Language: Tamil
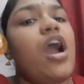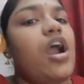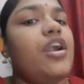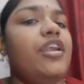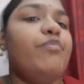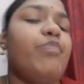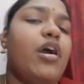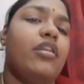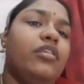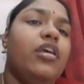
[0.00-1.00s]

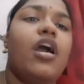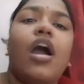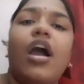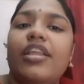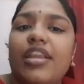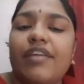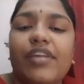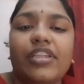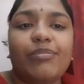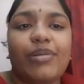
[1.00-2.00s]
அழிப்பான் அது என்ன
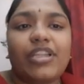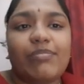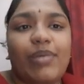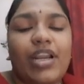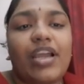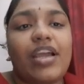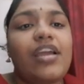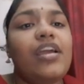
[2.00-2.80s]
வருத்தப்படுது பாருங்க